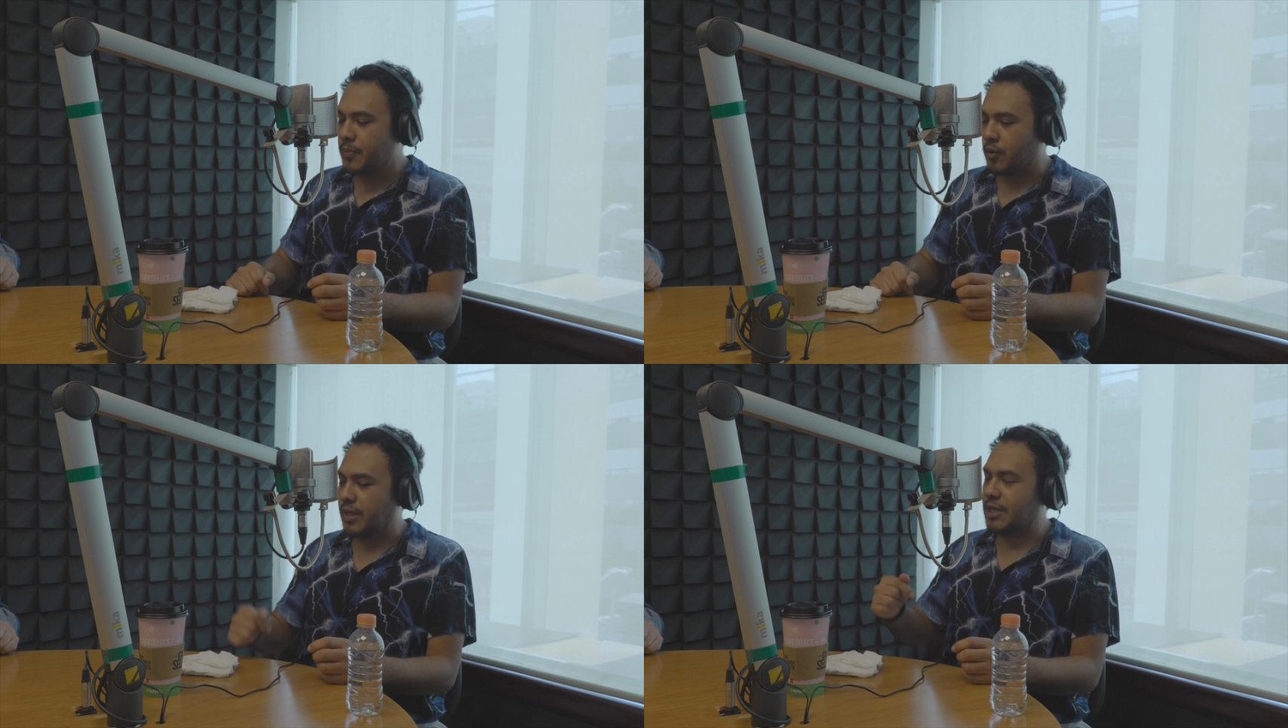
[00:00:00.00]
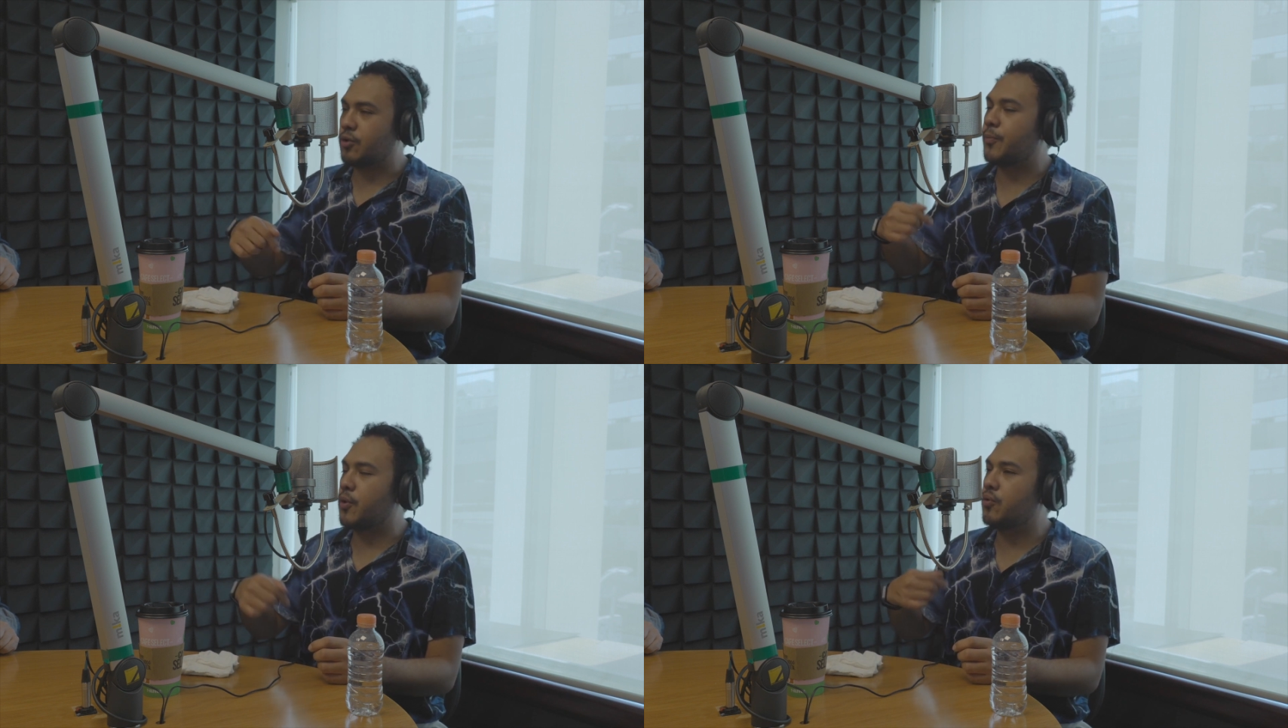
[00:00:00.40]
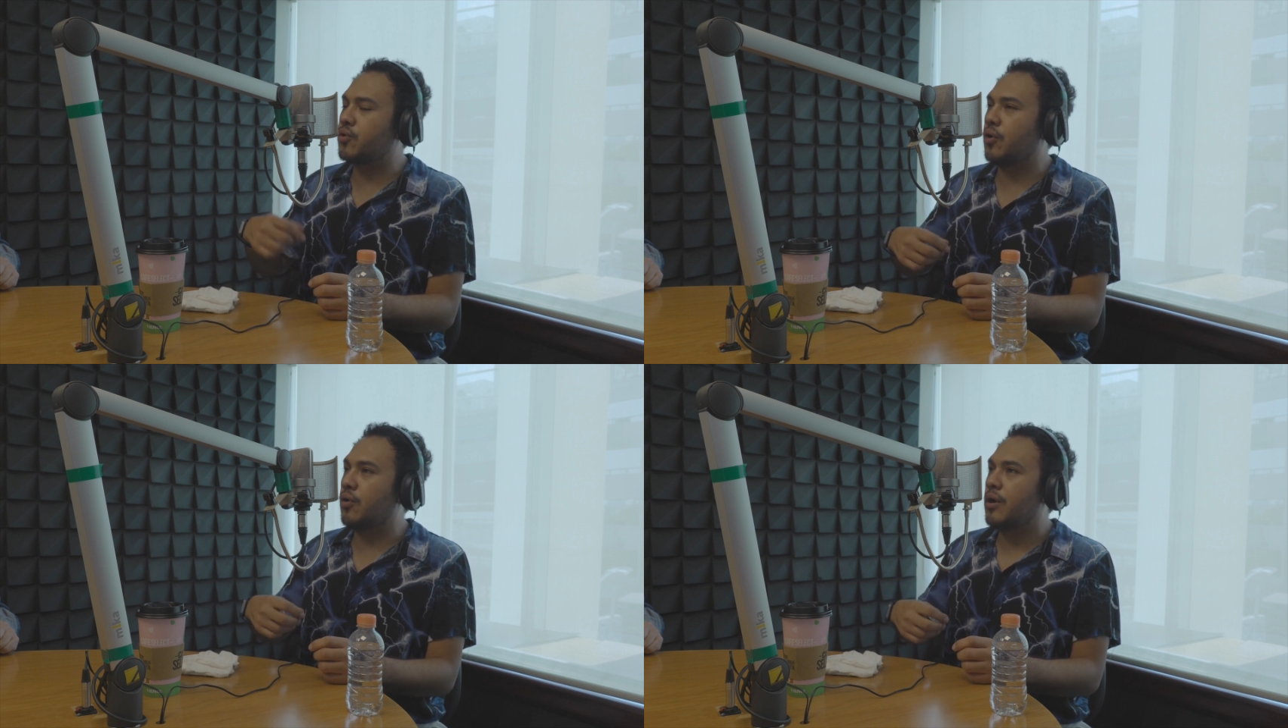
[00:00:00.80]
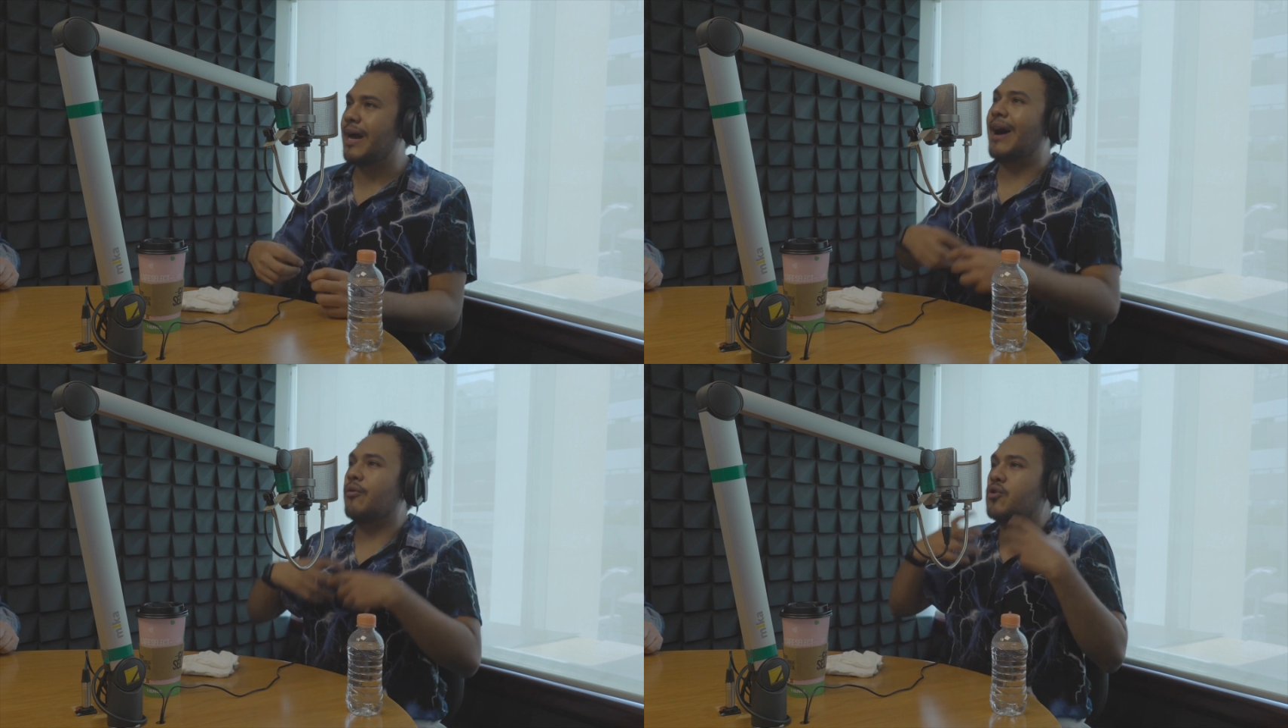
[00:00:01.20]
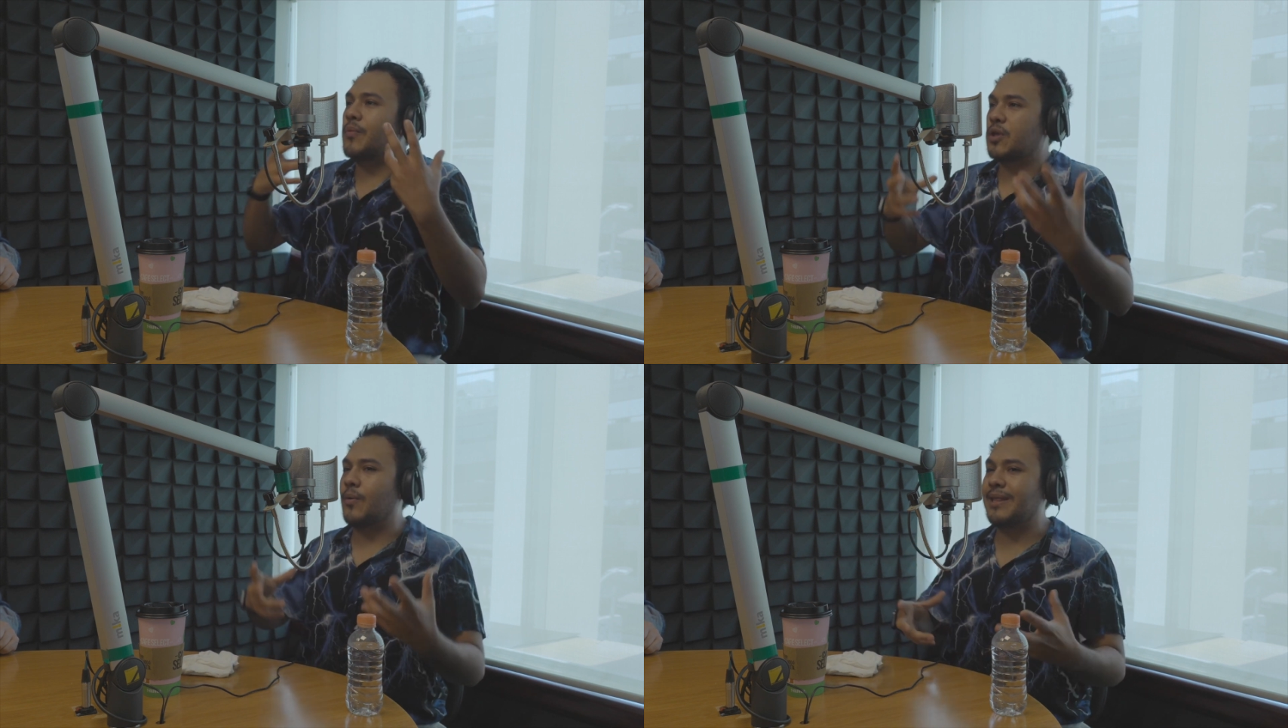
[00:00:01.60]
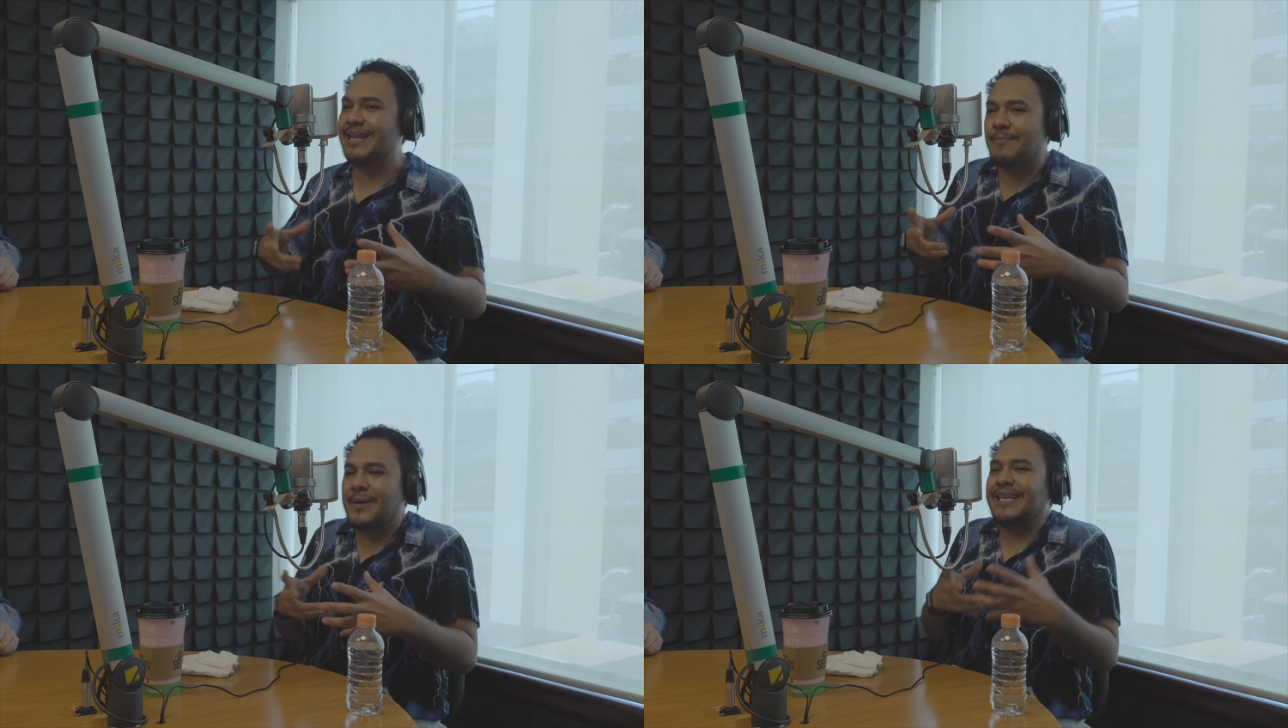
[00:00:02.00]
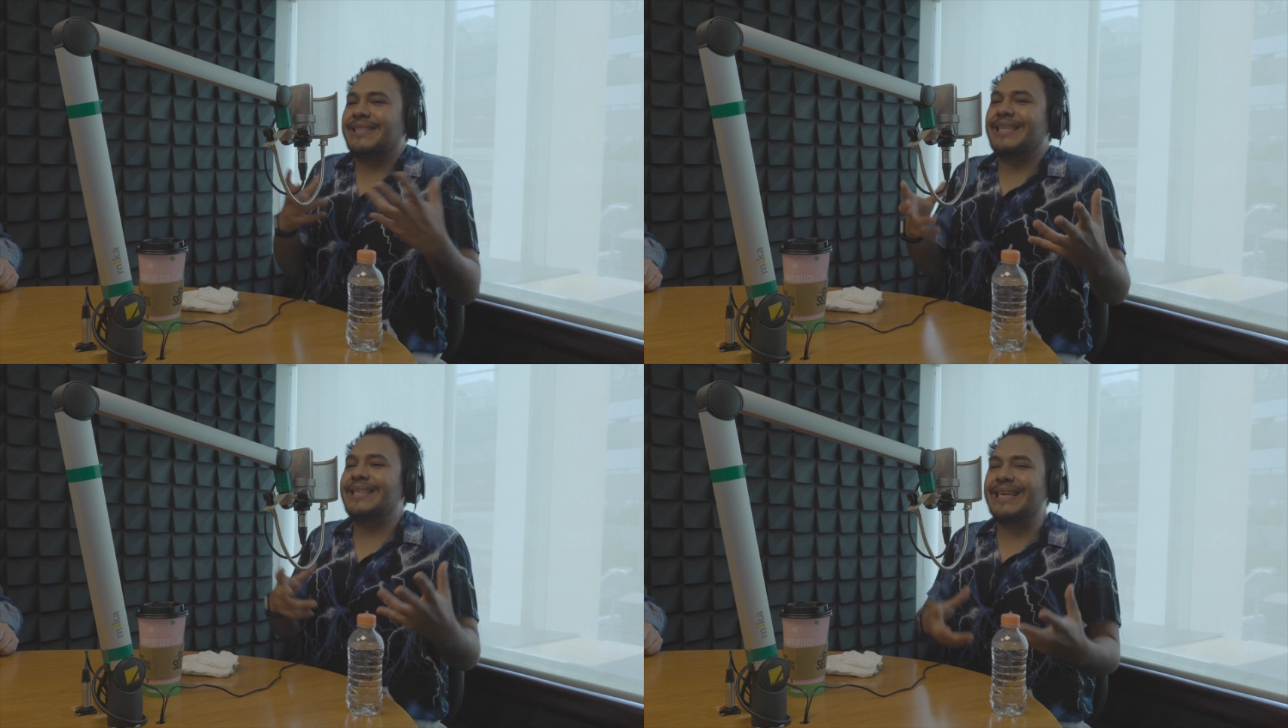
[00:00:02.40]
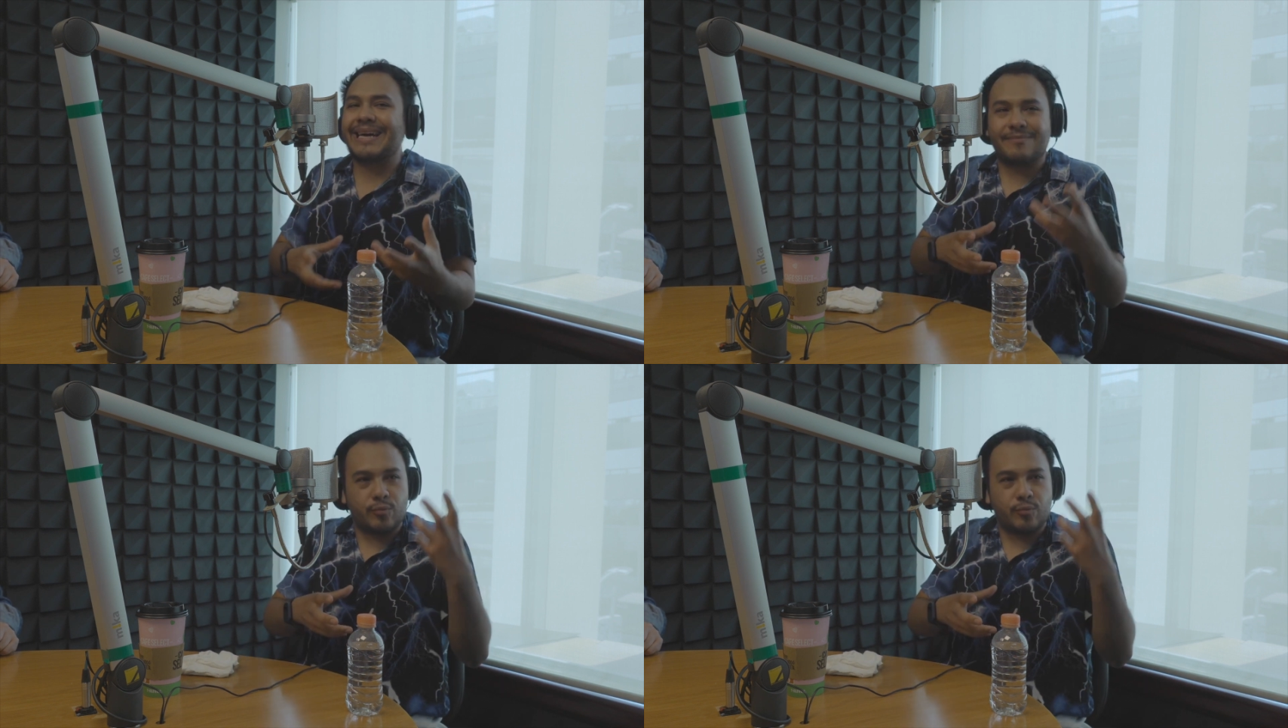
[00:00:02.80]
O sea, si tu producto audiovisual, si la pieza artística,